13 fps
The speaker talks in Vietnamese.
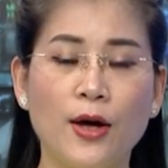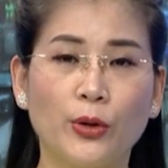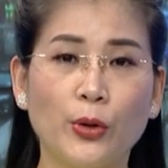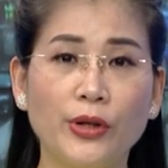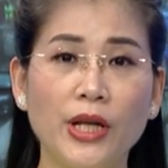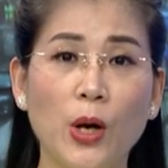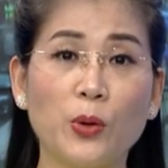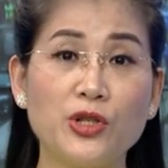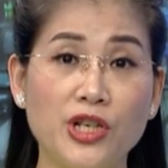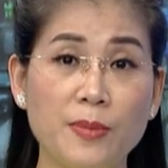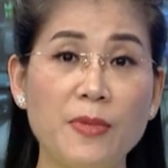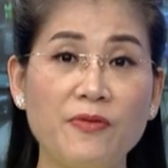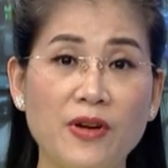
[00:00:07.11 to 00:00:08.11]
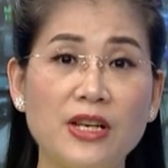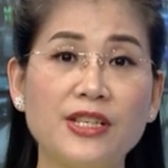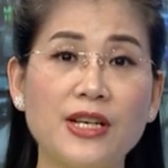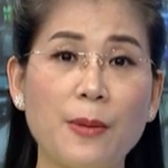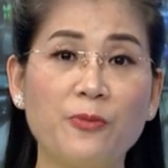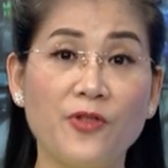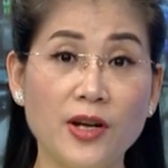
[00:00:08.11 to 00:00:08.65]
tối thiểu
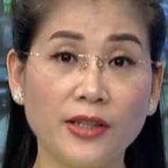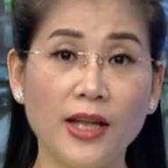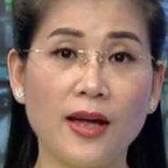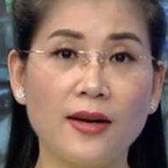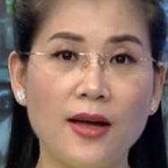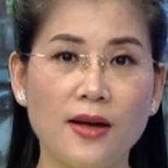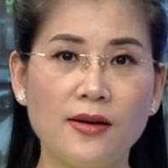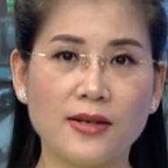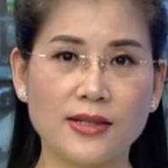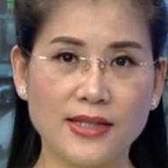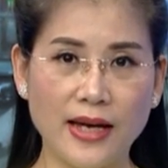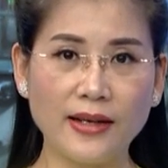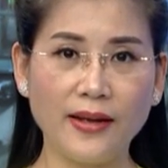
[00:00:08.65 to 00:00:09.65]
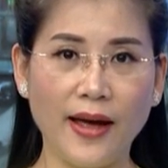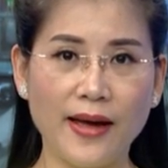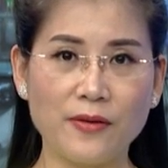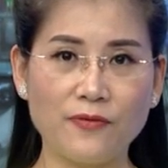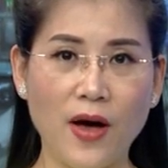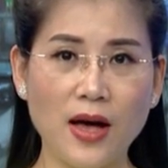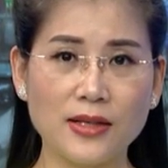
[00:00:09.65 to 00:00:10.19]
90% phương tiện được dán thẻ
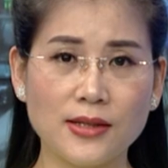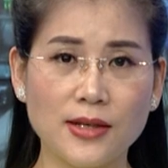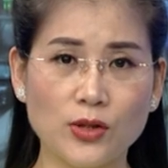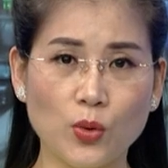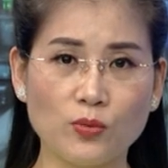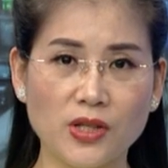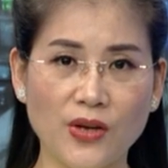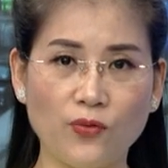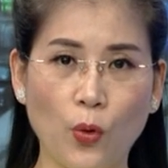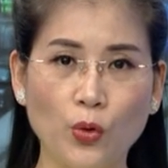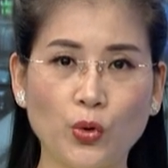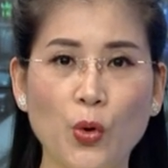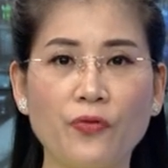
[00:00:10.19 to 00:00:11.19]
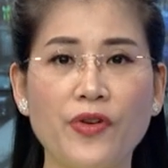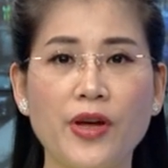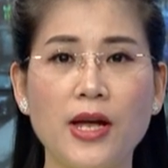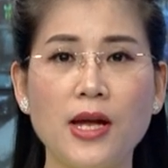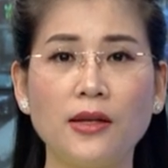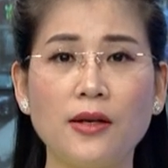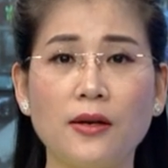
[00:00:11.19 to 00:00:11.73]
và sử dụng dịch vụ thu
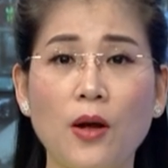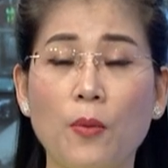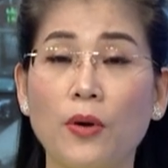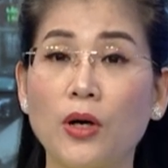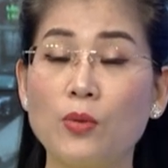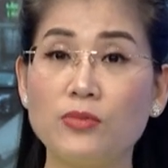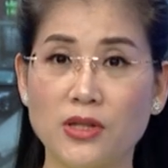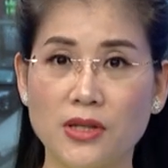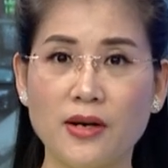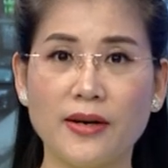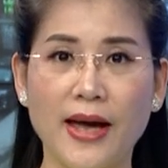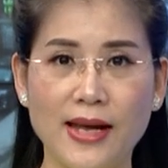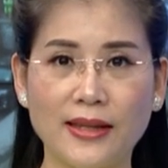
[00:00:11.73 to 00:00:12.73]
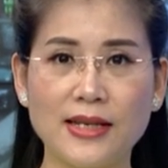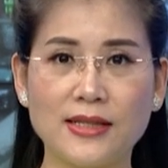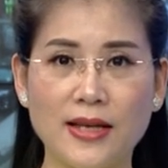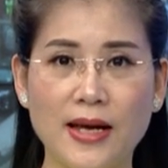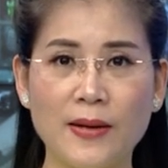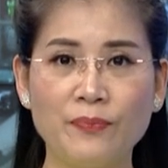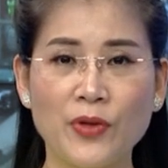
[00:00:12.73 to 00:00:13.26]
phí tự động không dừng
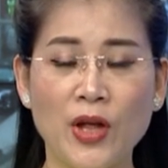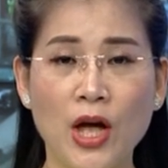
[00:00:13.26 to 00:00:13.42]
ETC.